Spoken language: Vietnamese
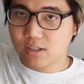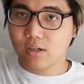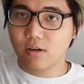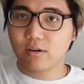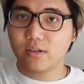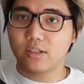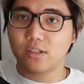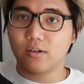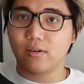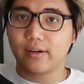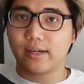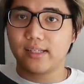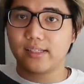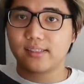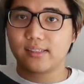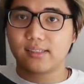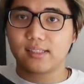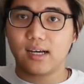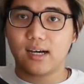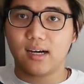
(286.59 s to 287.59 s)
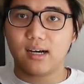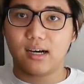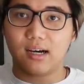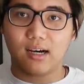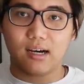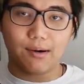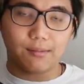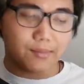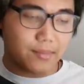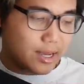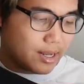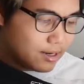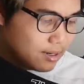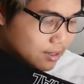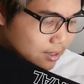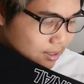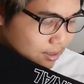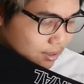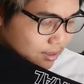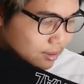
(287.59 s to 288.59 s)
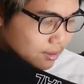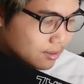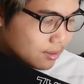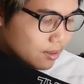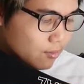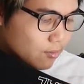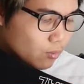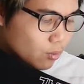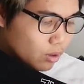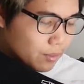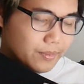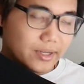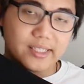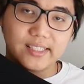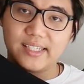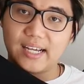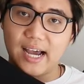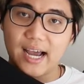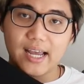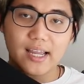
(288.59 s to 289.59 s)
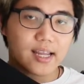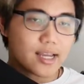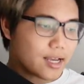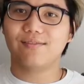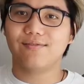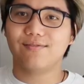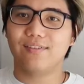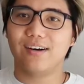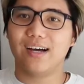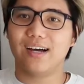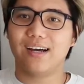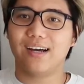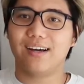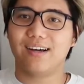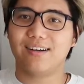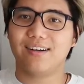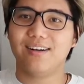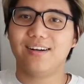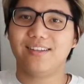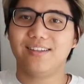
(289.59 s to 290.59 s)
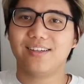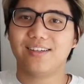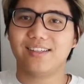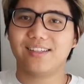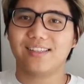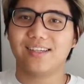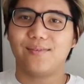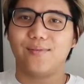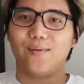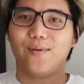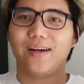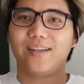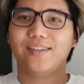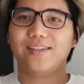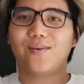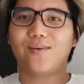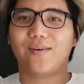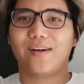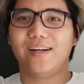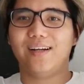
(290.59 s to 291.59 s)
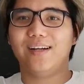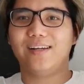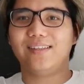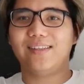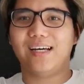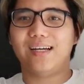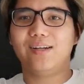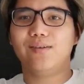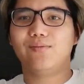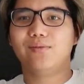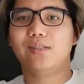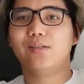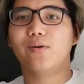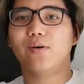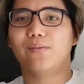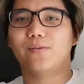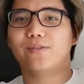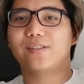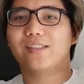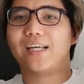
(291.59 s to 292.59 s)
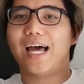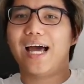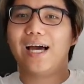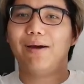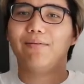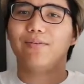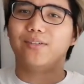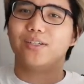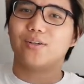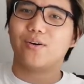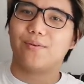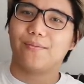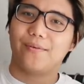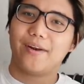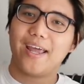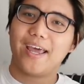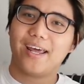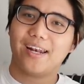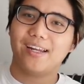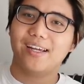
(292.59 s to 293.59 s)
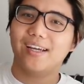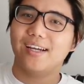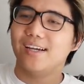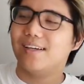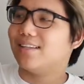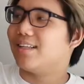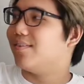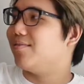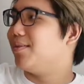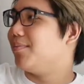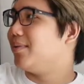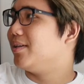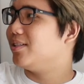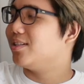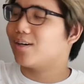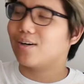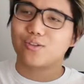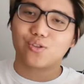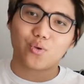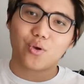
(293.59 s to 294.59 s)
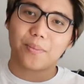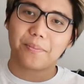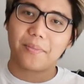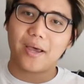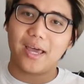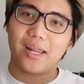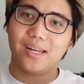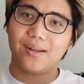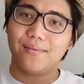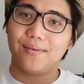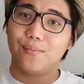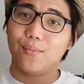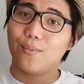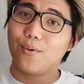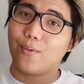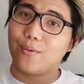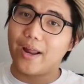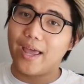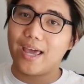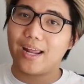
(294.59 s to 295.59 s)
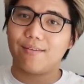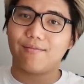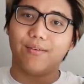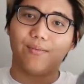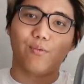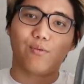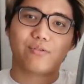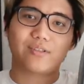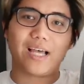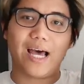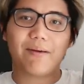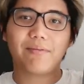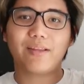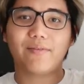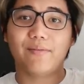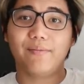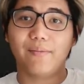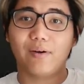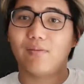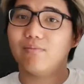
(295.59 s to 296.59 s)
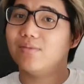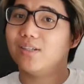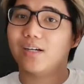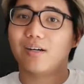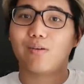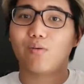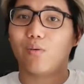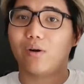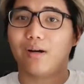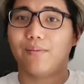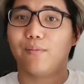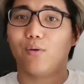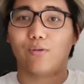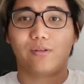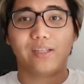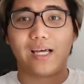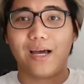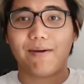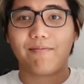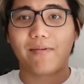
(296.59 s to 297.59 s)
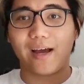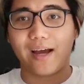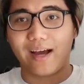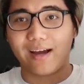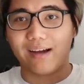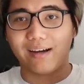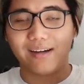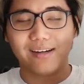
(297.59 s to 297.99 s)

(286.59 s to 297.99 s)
chữ Original Gangster ở bên uh, góc quần bên trái. Và đó là lý do tại sao mình mua hai chiếc quần này đơn giản, một chiếc quần màu xám, một chiếc quần màu đen. Tại vì mình chưa có sweatpants nên mình mua màu đen và màu xám, tại vì mình cũng chưa có quần nào màu xám cả.